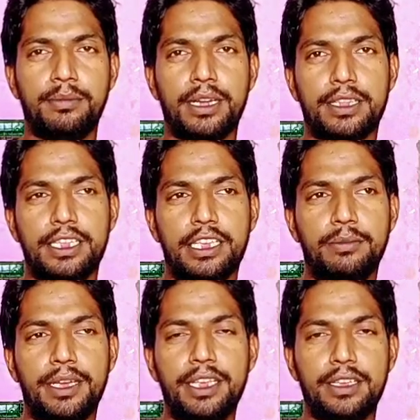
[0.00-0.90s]
बात थी
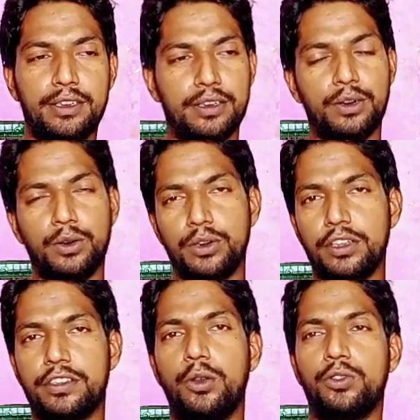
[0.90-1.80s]
कि भाई
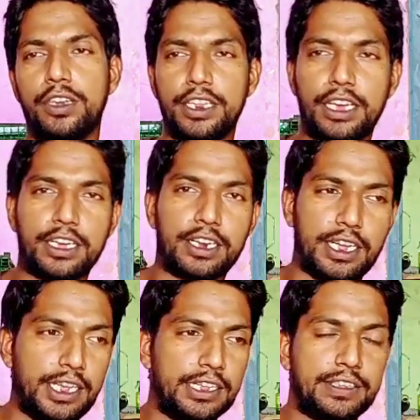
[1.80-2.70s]
उनका सलूशन क्या
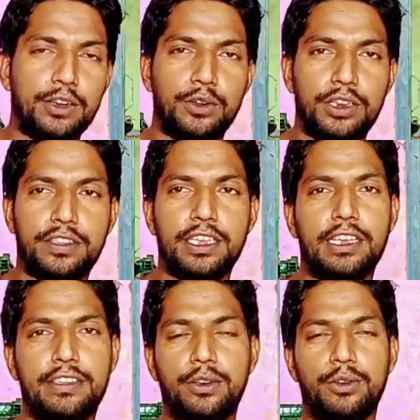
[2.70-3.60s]
करना है ऐसा होने से
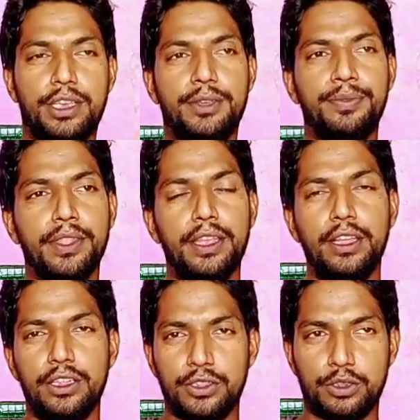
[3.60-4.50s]
कैसे
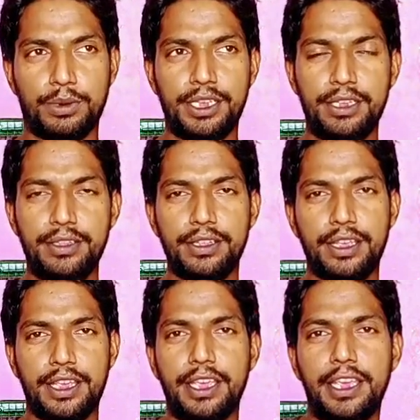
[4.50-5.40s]
रोकें तो भाई
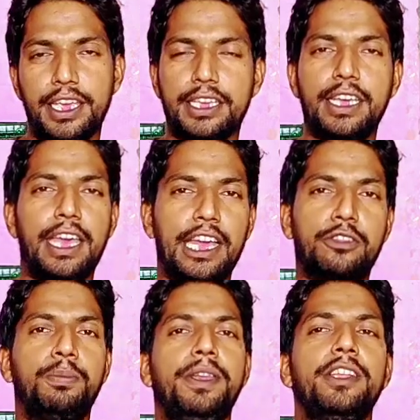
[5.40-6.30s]
एक
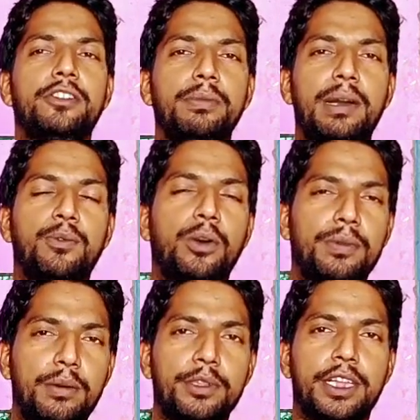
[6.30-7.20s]
एक्सपीरियंस मैं आपको
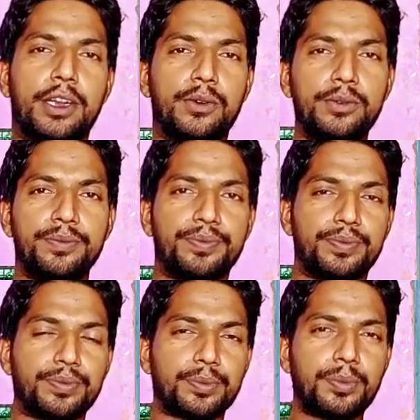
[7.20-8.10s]
अपना बता रहा
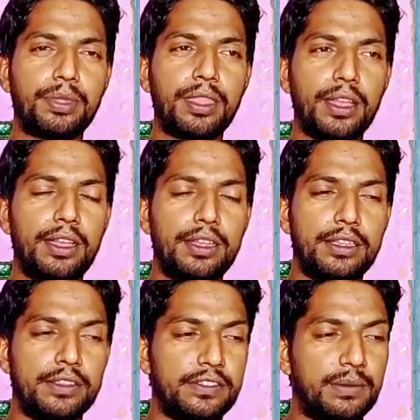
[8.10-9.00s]

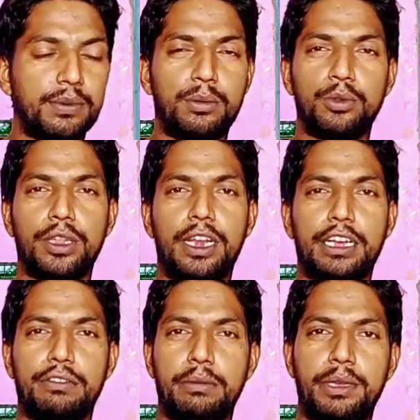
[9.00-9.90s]
हूँ जब कबूतर
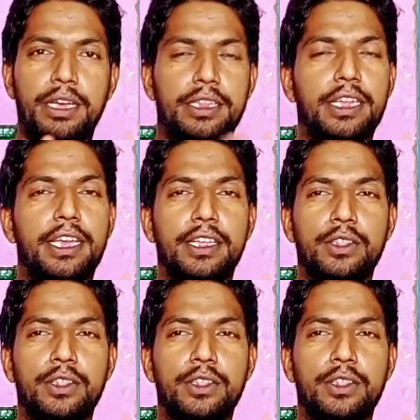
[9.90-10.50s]
लकवे में आता